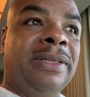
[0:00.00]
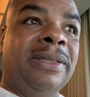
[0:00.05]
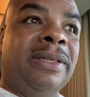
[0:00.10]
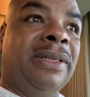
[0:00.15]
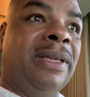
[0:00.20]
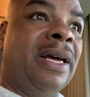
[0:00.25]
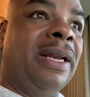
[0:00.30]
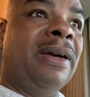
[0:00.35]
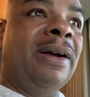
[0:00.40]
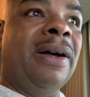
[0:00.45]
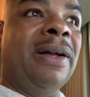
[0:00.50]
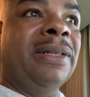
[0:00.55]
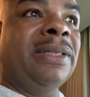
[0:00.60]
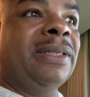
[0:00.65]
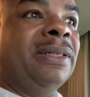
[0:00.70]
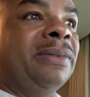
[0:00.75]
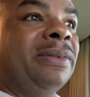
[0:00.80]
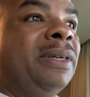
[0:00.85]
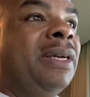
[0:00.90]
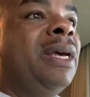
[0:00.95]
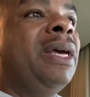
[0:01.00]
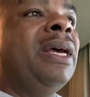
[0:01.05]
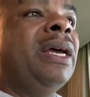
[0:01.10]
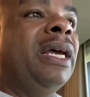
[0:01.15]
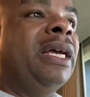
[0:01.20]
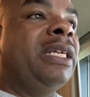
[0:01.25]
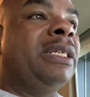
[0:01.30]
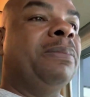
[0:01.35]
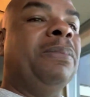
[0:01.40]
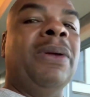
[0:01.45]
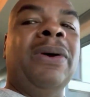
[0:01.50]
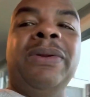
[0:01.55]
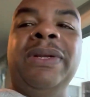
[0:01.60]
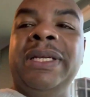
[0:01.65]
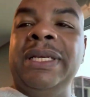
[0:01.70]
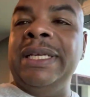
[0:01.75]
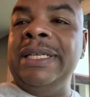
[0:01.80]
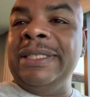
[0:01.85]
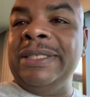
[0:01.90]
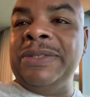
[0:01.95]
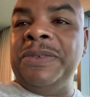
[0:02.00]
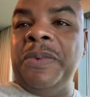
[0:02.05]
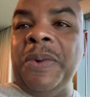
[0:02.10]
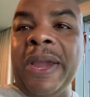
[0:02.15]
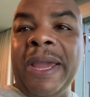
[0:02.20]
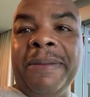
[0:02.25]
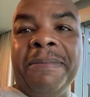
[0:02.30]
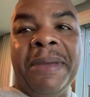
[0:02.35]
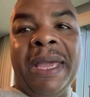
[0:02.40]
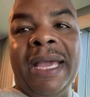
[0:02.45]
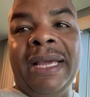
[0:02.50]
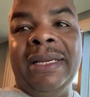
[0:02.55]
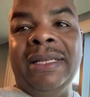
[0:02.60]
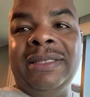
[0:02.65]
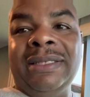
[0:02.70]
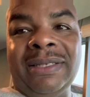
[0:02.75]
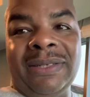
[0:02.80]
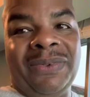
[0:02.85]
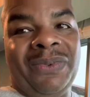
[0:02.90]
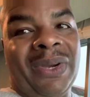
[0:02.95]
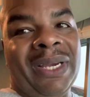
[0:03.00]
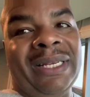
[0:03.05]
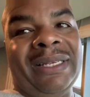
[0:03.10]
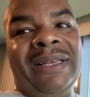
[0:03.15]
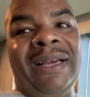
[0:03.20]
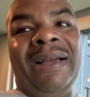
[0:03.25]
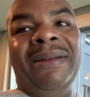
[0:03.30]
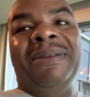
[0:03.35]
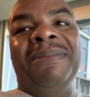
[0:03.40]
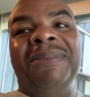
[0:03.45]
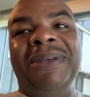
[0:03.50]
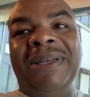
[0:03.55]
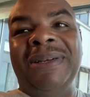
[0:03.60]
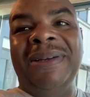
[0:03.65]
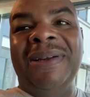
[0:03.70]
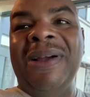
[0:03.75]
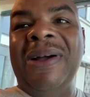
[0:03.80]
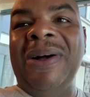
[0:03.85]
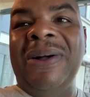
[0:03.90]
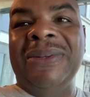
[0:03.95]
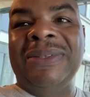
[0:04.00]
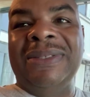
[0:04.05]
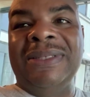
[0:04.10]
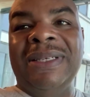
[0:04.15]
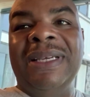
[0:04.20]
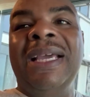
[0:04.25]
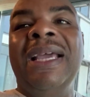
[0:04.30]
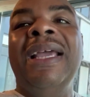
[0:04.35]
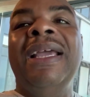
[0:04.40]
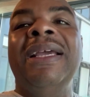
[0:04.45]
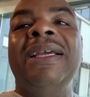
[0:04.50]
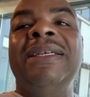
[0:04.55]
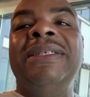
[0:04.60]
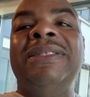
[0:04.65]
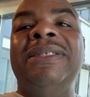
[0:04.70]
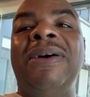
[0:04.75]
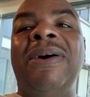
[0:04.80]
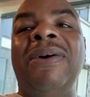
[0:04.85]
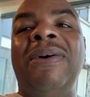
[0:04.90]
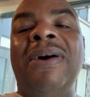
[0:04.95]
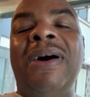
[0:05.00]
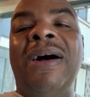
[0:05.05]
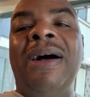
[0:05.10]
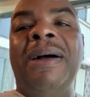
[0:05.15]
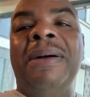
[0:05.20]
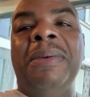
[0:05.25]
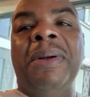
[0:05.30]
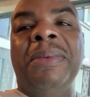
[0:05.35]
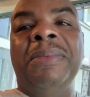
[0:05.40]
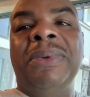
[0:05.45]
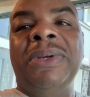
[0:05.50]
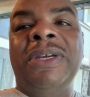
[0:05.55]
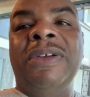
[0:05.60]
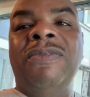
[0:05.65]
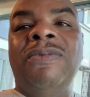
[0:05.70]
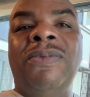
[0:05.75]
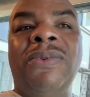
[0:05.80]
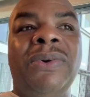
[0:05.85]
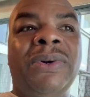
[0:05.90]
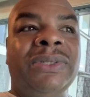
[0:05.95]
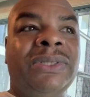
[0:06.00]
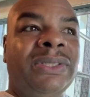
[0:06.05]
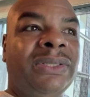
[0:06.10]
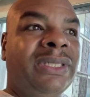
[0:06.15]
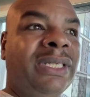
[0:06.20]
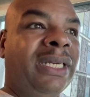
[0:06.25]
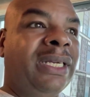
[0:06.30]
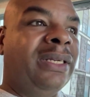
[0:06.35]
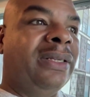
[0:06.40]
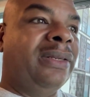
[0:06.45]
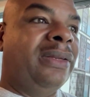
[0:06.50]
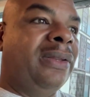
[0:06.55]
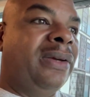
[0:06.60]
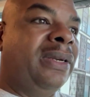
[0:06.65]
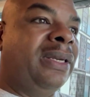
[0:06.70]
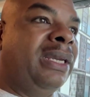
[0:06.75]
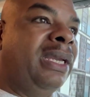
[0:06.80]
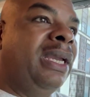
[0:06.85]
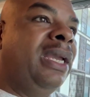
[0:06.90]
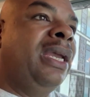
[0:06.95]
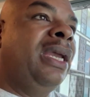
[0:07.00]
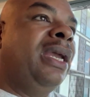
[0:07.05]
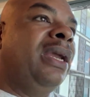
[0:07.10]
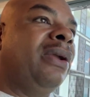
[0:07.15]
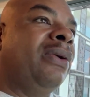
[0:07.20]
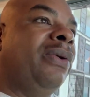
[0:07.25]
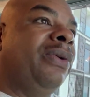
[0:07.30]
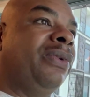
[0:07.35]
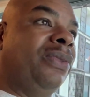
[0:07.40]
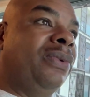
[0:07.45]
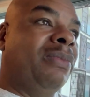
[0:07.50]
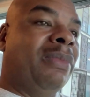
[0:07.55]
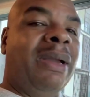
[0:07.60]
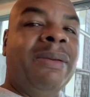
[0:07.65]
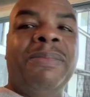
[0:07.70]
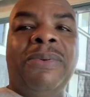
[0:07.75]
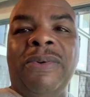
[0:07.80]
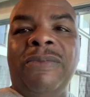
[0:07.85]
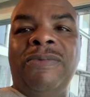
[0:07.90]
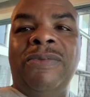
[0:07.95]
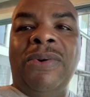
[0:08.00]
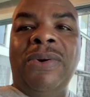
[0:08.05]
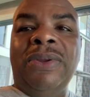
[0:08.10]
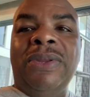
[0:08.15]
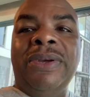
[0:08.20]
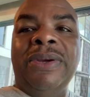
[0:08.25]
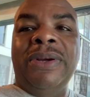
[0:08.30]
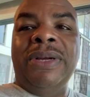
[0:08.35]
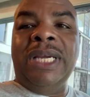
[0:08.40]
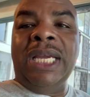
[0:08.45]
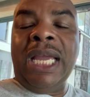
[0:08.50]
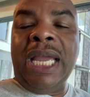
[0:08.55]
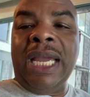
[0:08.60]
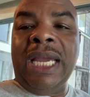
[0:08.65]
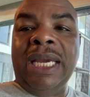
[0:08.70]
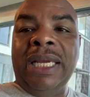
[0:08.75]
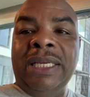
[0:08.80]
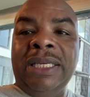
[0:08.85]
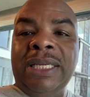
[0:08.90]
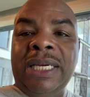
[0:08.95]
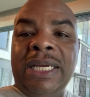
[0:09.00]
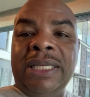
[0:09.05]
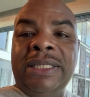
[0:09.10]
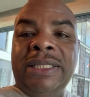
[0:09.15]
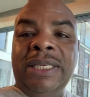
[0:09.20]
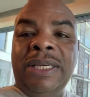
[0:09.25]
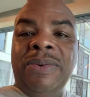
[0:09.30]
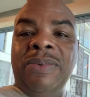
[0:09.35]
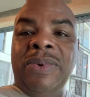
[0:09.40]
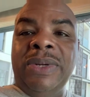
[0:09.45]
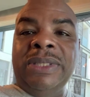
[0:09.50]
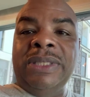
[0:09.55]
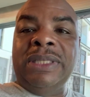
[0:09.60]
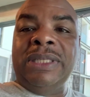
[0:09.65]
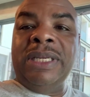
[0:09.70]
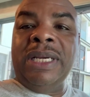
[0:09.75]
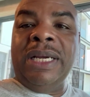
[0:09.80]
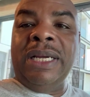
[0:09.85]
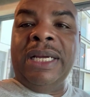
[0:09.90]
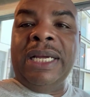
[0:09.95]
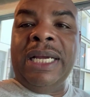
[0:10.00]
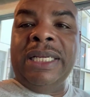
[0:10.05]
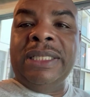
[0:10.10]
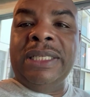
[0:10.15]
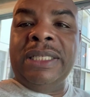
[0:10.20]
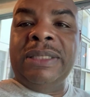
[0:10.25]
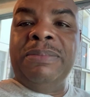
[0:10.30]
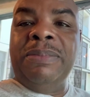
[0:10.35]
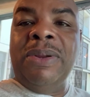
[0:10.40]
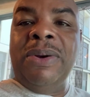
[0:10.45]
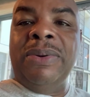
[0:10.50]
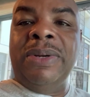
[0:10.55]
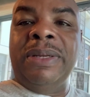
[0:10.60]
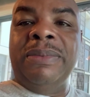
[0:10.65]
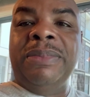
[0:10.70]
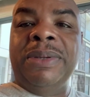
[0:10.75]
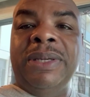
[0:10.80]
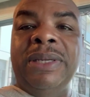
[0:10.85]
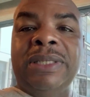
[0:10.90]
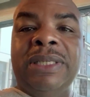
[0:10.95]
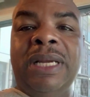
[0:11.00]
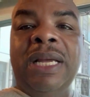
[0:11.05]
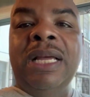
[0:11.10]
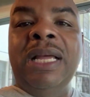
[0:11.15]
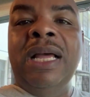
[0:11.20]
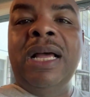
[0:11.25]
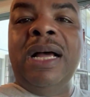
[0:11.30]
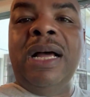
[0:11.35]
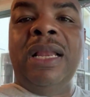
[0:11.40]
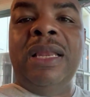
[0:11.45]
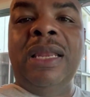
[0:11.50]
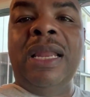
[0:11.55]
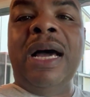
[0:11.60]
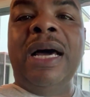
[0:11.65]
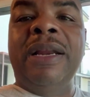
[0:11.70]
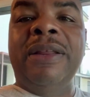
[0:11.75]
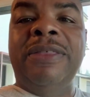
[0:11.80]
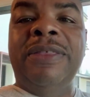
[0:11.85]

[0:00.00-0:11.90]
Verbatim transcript: weil sehr viele Altcoins sind am explodieren und das ist eine tolle Zeit, in den Altcoins zu sein. Also ich freue mich darauf und ich werde auch mein Portfolio durchsehen, um zu sehen, was explodiert ist